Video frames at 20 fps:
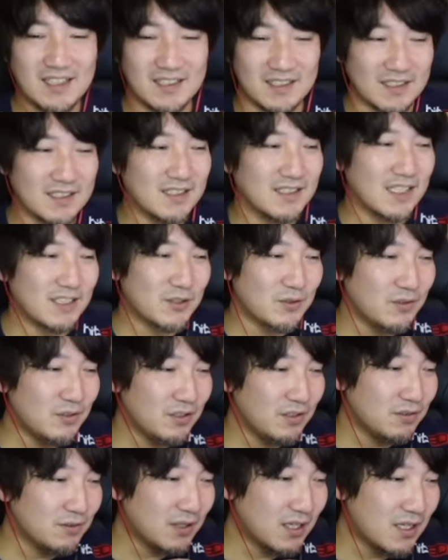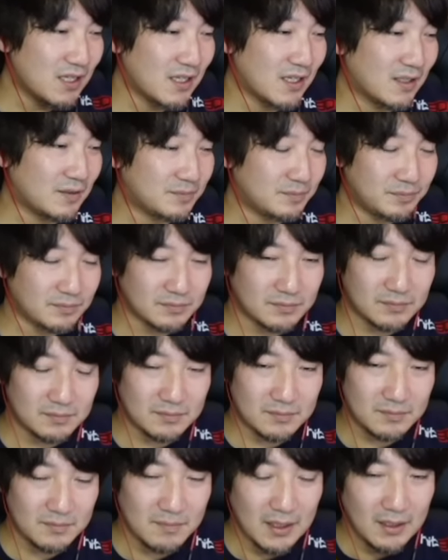うん、だそういうのが、
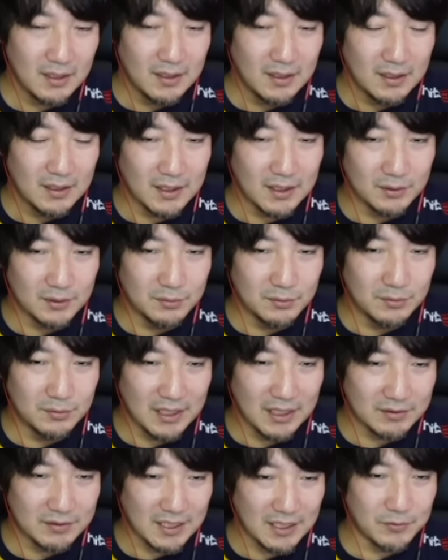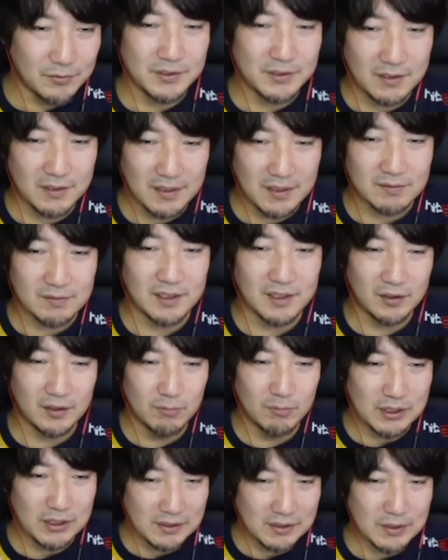あの、ある可能性はあるんだけど、
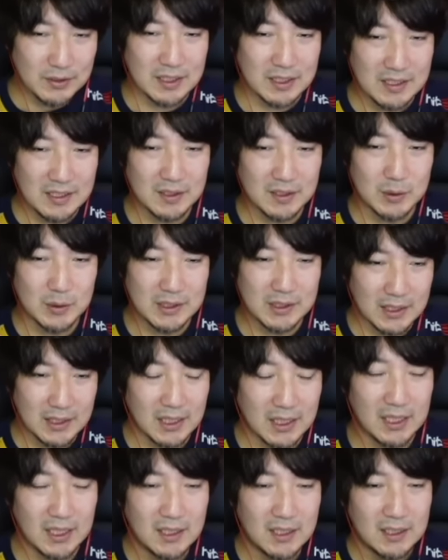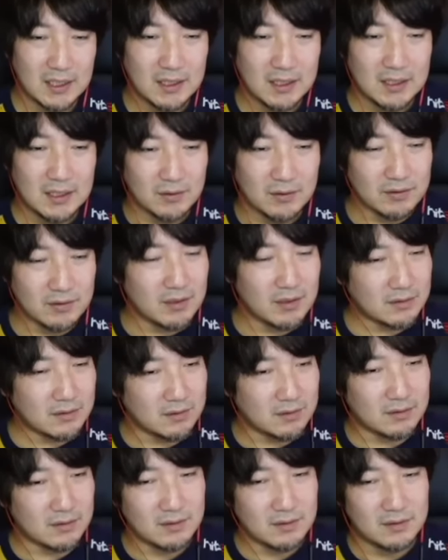もしそうじゃないんだとしたら、おそら
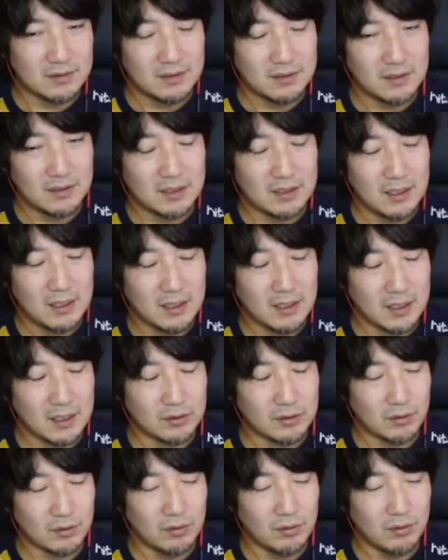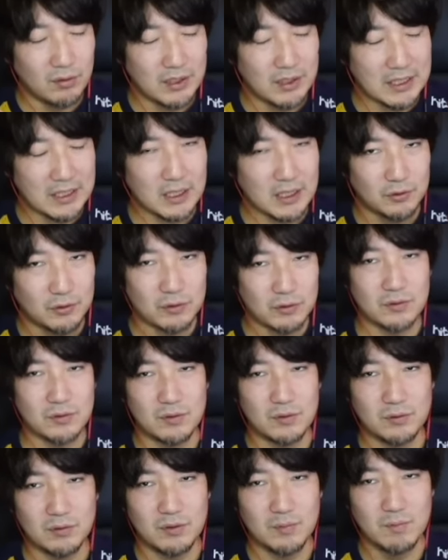く、えっと、何か一つの
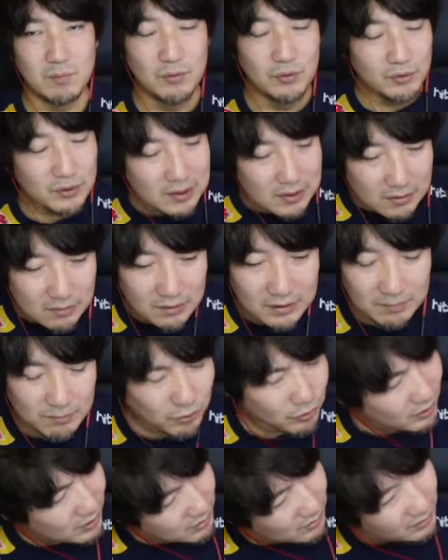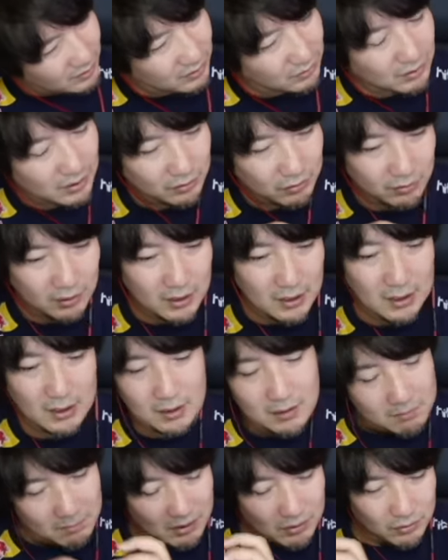ことにものすごい、ものすごいっていうのは
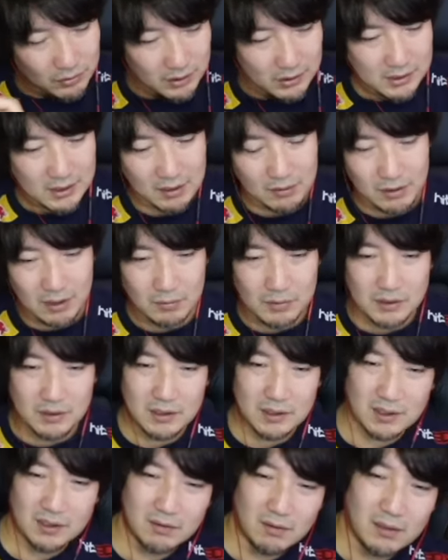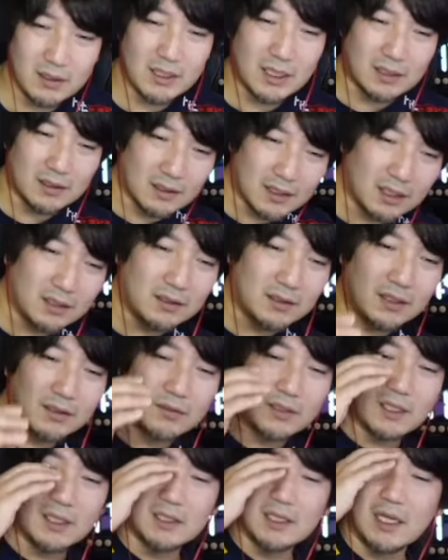まあ、個人差あるかもしれない。すごいやったっていう
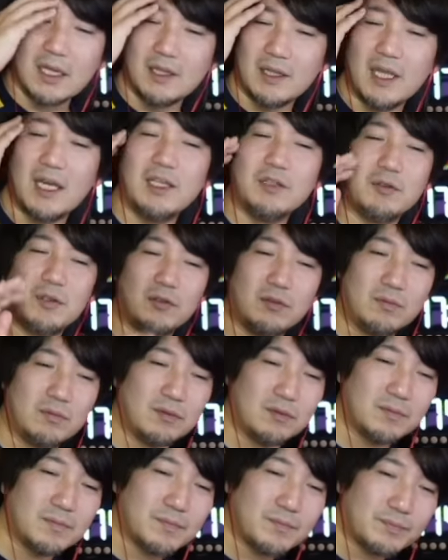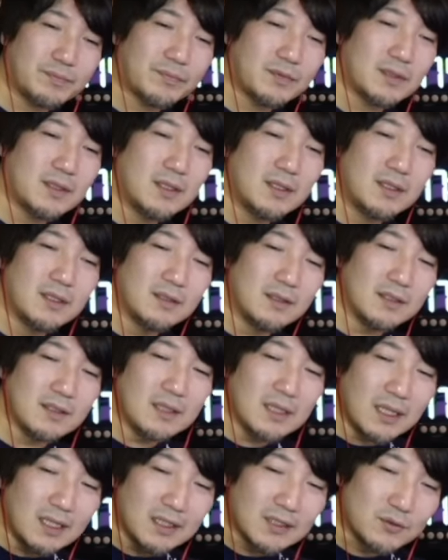経験がない人だと思う。で、それ
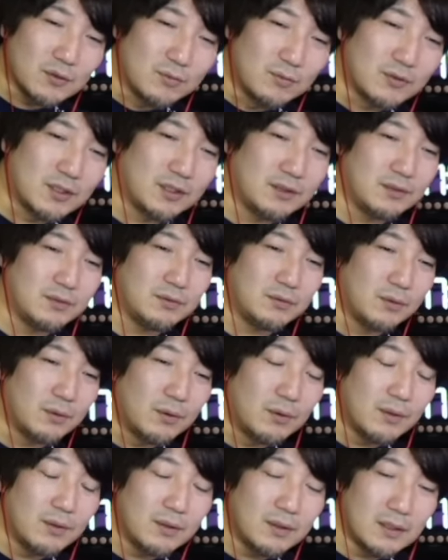なんでそう思うかっていうと、